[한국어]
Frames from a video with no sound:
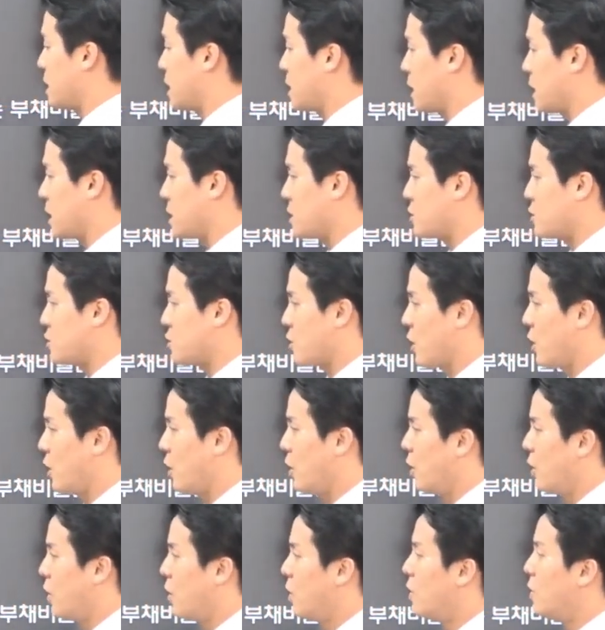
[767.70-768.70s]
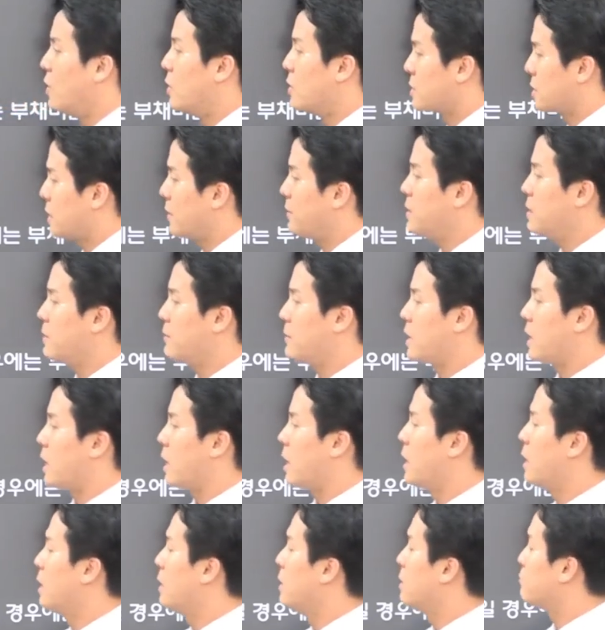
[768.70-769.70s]
하셔야 되겠죠.
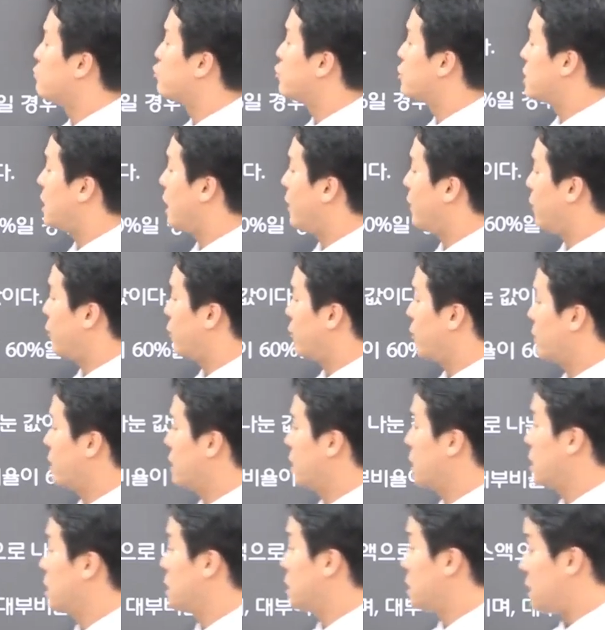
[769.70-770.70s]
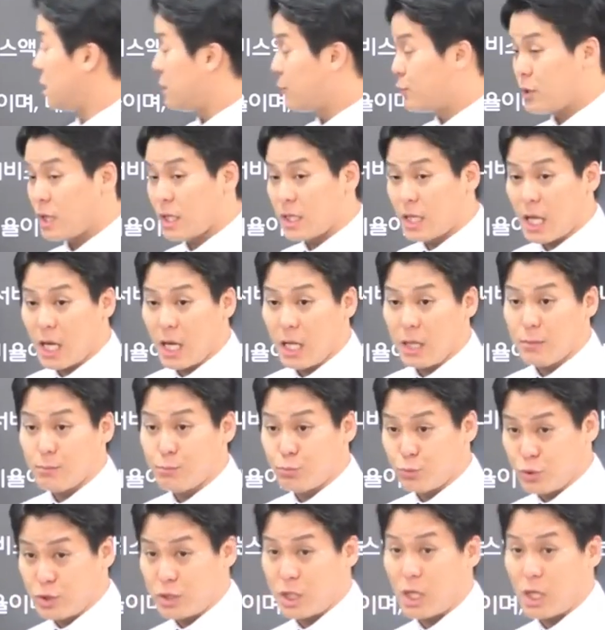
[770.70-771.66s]
3번입니다. 부채 비율은 지분에 대한